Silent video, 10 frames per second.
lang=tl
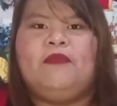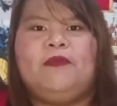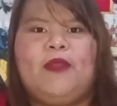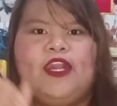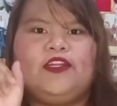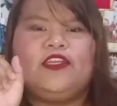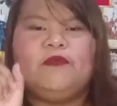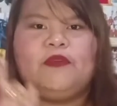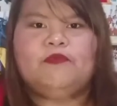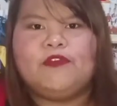May bago
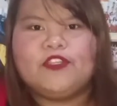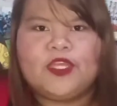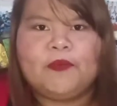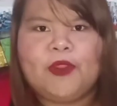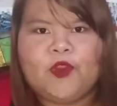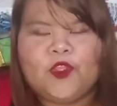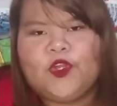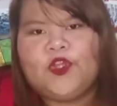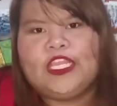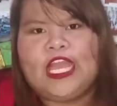naman po siyang
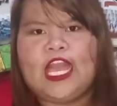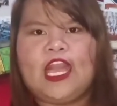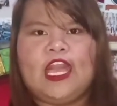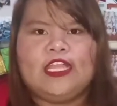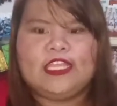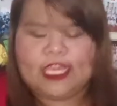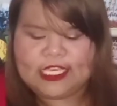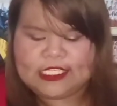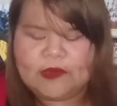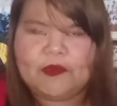pakulo na
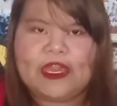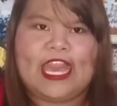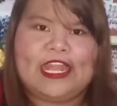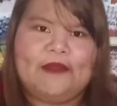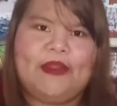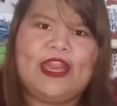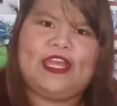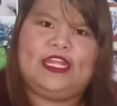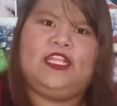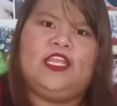naisip kaya
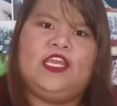naman